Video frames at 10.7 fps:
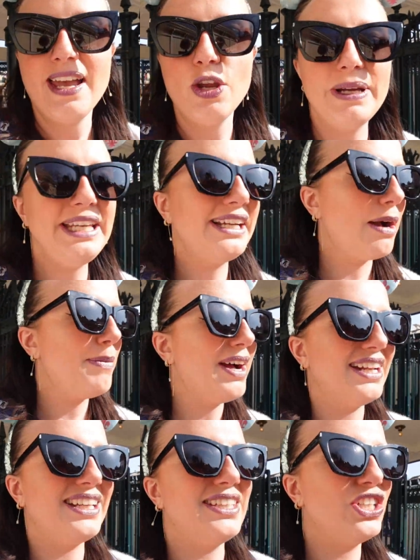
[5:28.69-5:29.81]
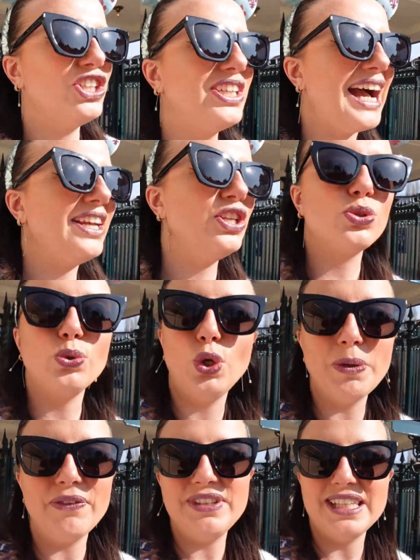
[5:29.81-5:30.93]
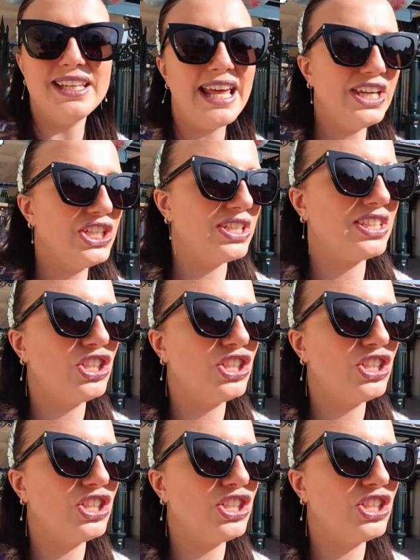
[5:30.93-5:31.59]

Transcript: über die Kamera tatsächlich gar nicht so rüber, wie sie in echt ist.